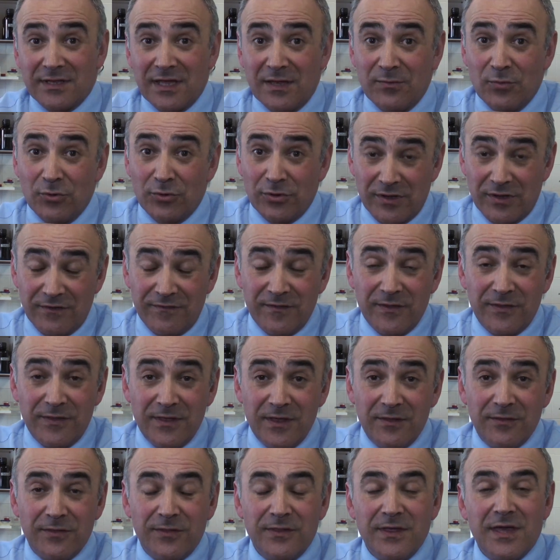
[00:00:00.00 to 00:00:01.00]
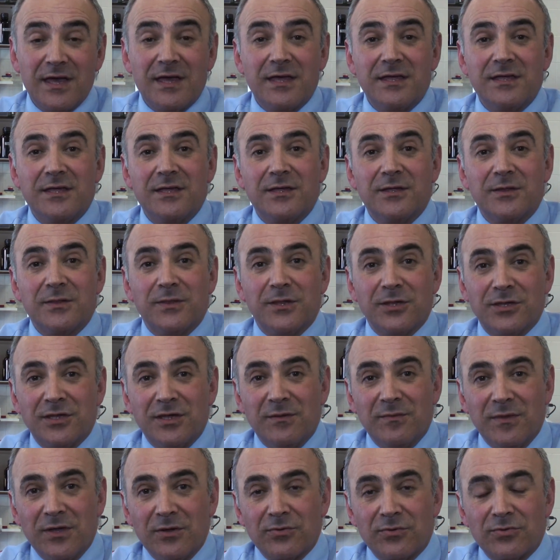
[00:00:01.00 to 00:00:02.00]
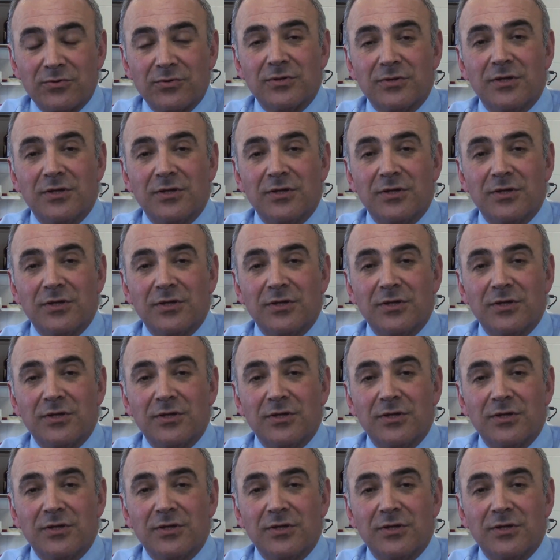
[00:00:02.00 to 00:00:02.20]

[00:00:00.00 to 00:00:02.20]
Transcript: de inmunodeficiencia de simios.